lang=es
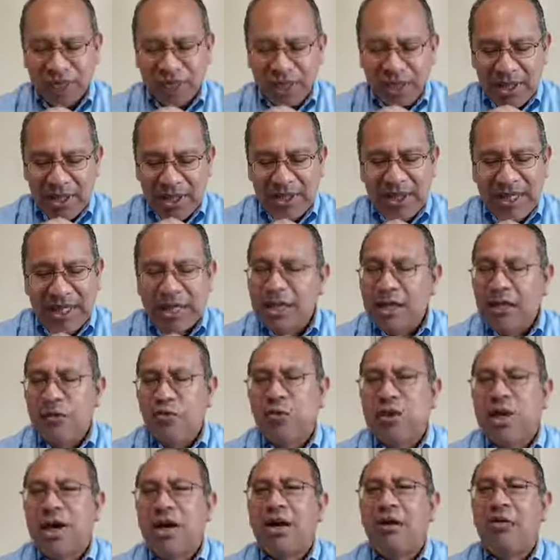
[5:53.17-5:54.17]
Dale
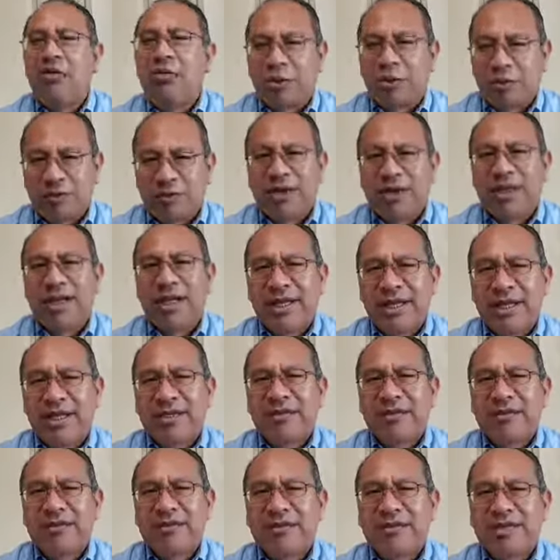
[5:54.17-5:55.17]
una oportunidad a
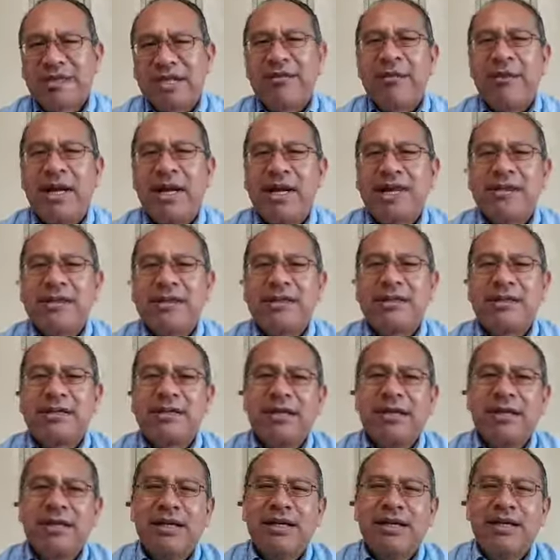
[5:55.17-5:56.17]
Dios y verás,
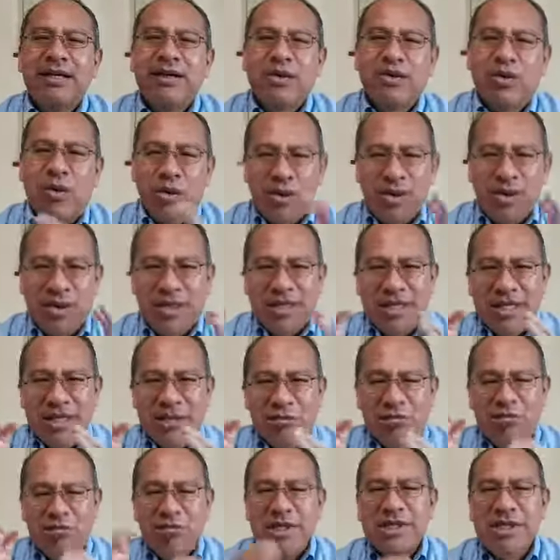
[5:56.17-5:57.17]
como dice
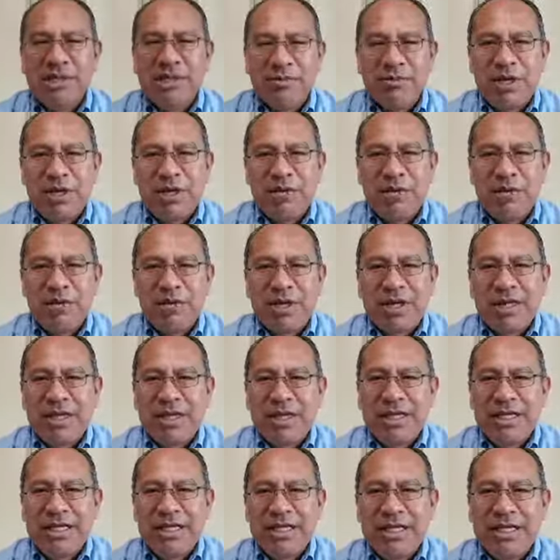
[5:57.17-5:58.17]
un pensamiento que
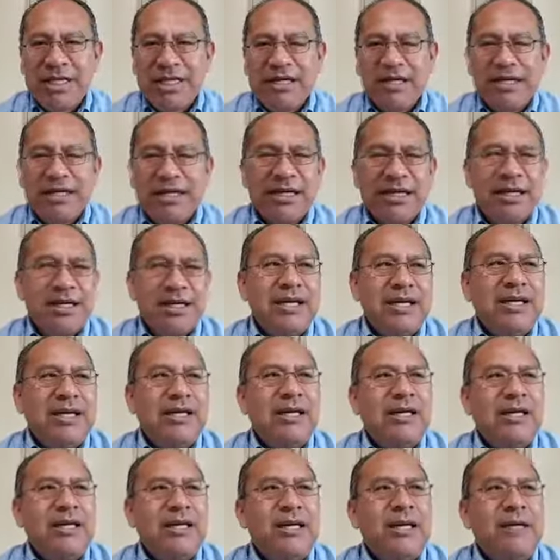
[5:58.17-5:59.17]
leí,
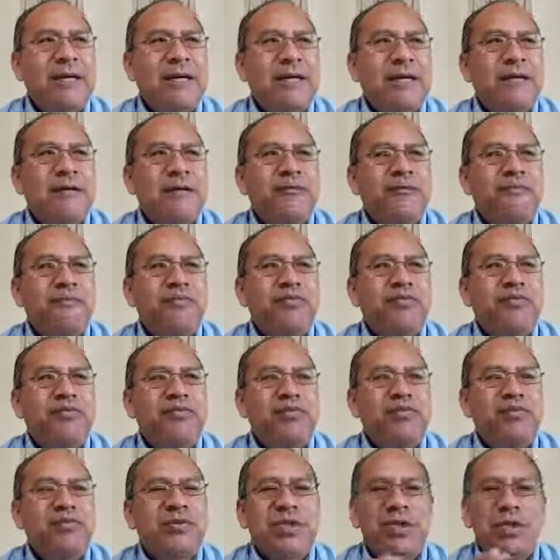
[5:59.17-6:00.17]
eh,
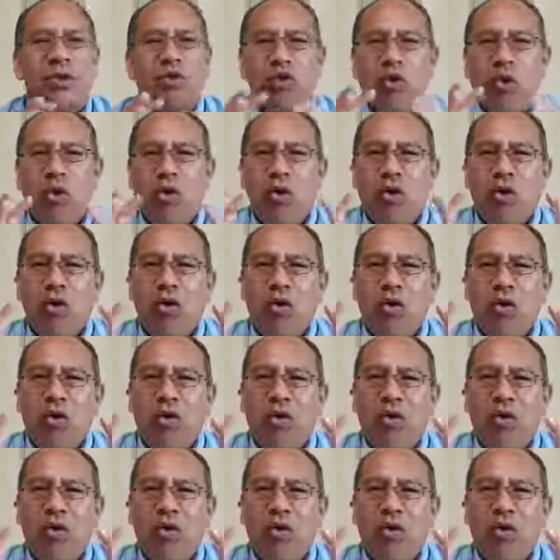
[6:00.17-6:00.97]
si no